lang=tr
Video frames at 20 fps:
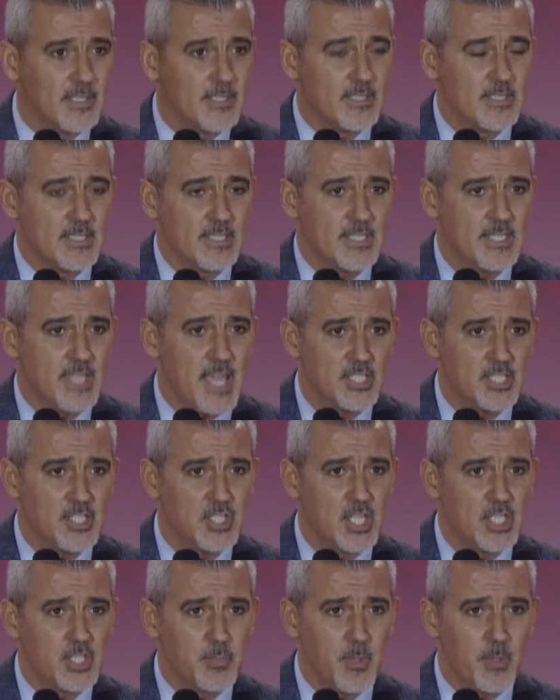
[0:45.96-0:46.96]
Ser
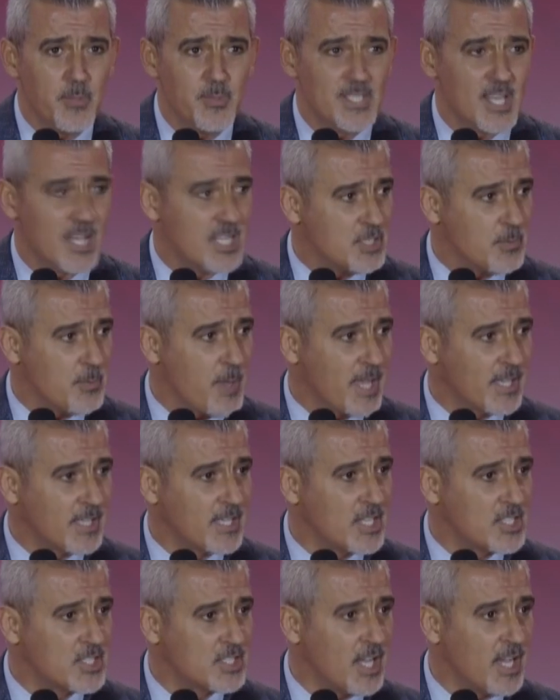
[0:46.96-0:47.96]
Çeşmemiz Hacı
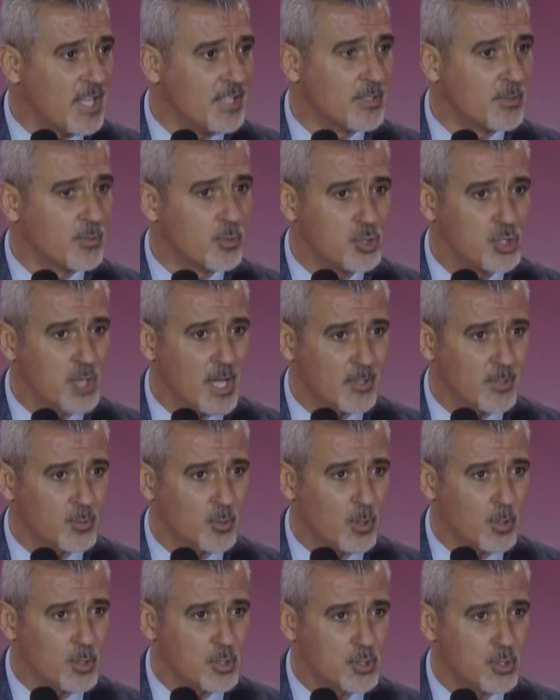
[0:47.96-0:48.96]
Bektaş'tan kucak
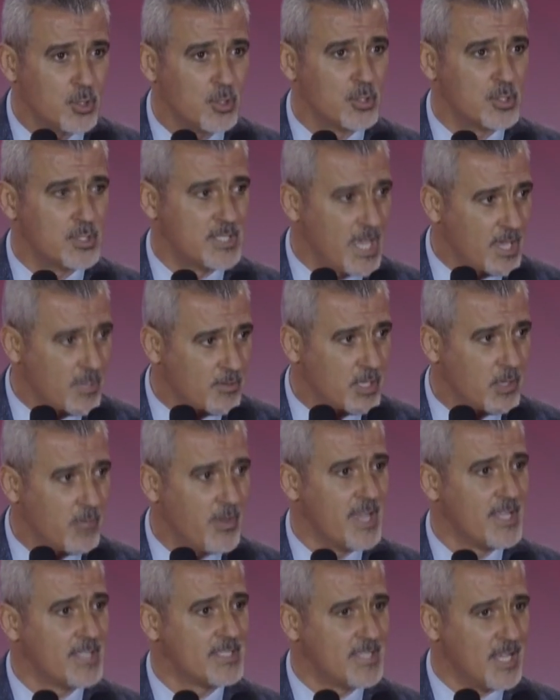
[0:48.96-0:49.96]
dolusu sevgi
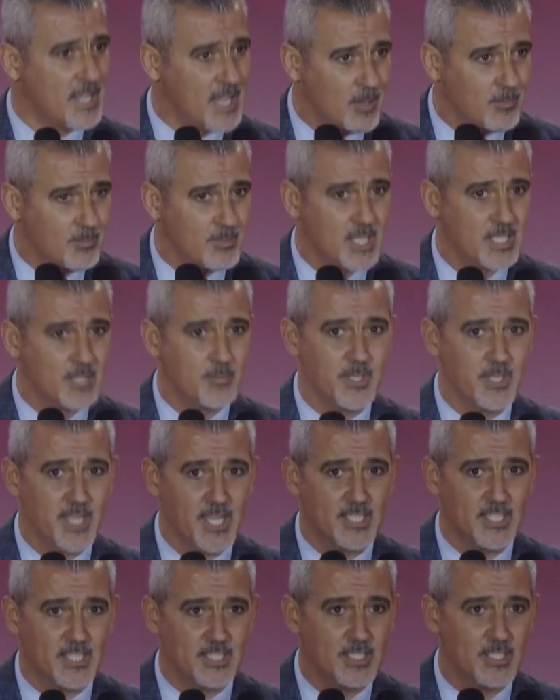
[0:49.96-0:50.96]
ve selamlarımı
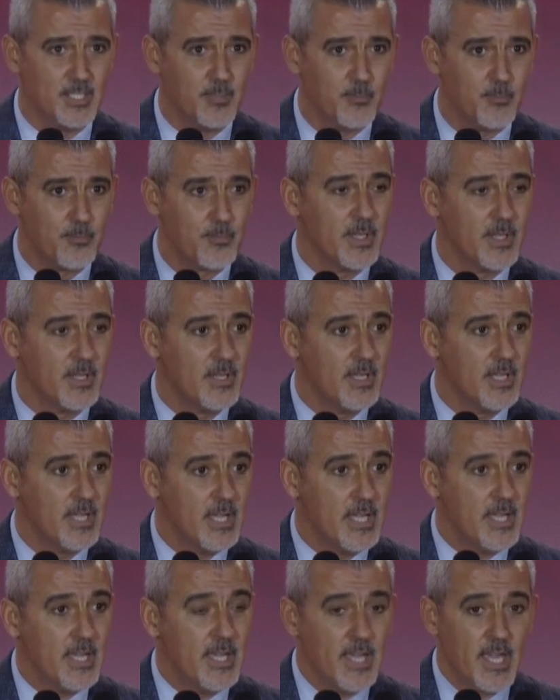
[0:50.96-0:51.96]
getirdim.
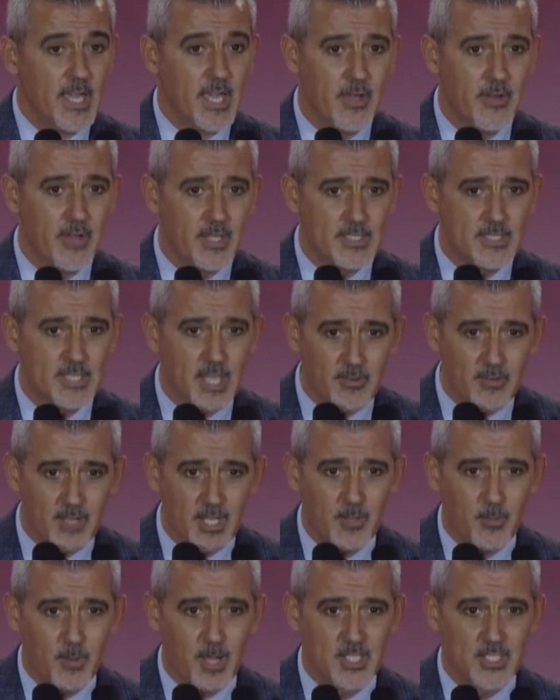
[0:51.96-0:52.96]
Evet
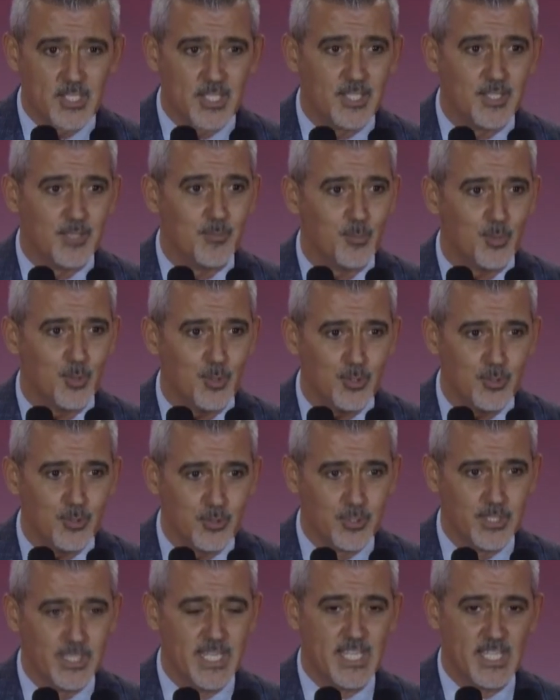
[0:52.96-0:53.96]
sevgili başkanım bunun
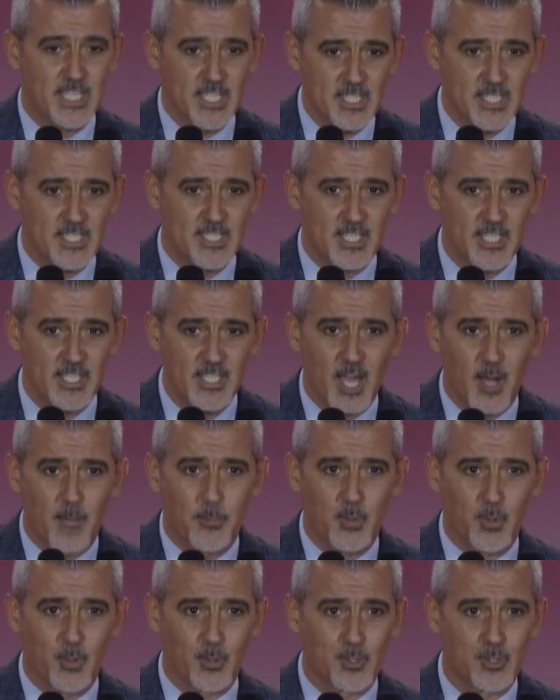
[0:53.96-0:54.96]
ikincisini
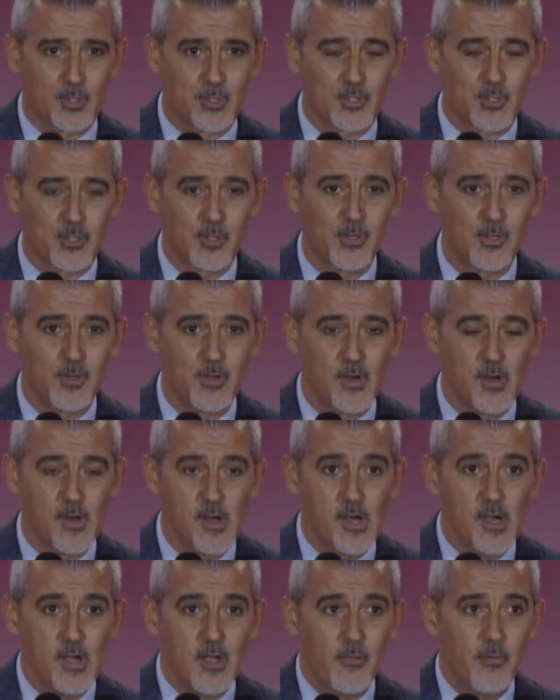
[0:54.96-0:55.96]
yapıyoruz.
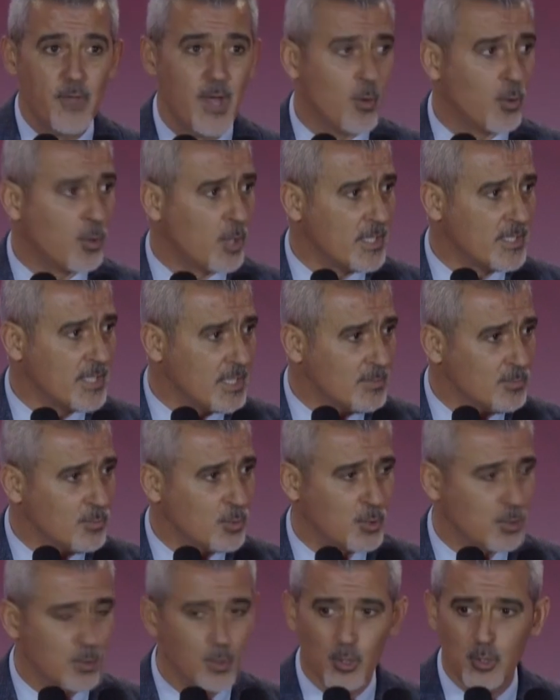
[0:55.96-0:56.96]
Ve o kadar
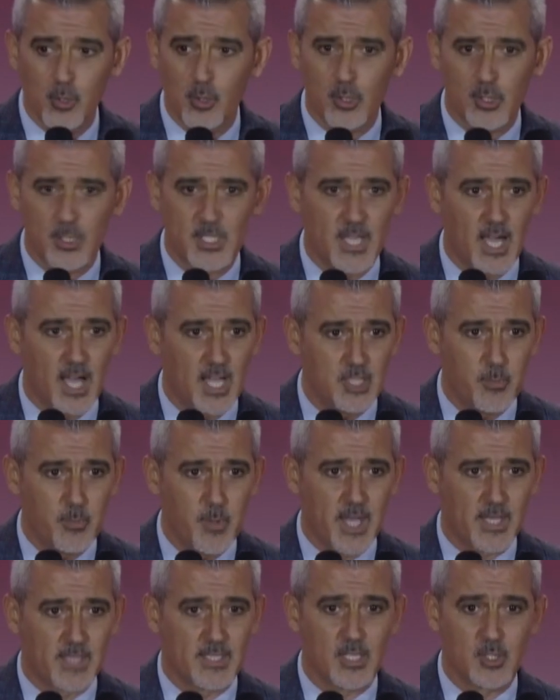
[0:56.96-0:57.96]
mutlu oluyoruz ki Hacı
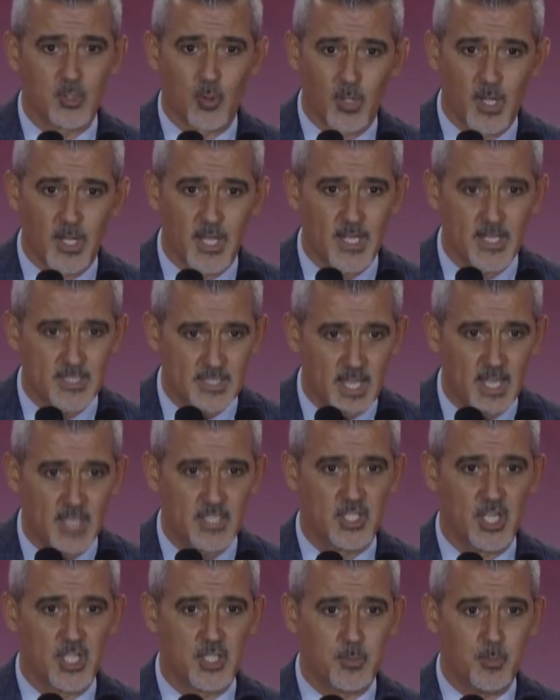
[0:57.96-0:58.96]
Bektaş olarak,
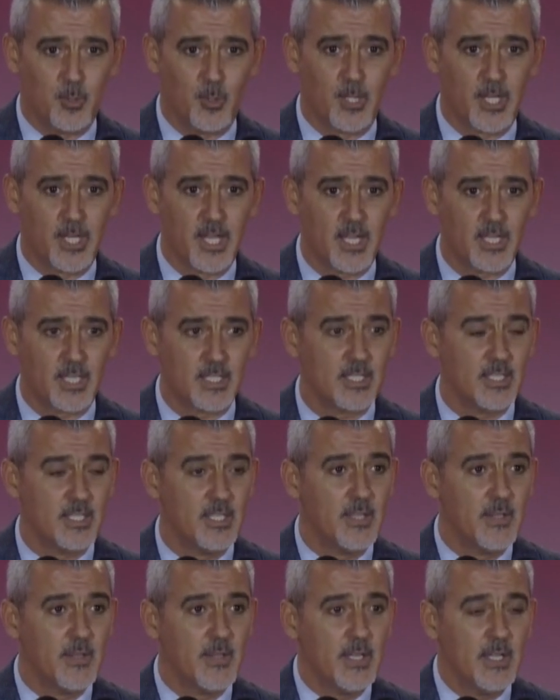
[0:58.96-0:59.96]
Serçeşme olarak.
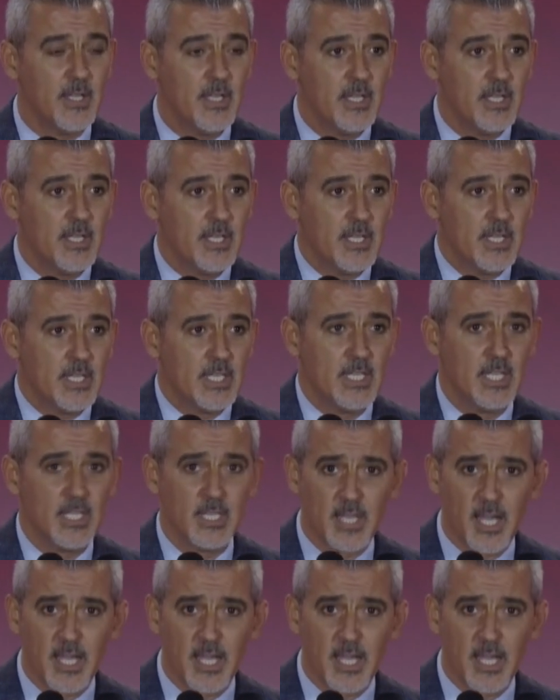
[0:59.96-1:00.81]
Yılda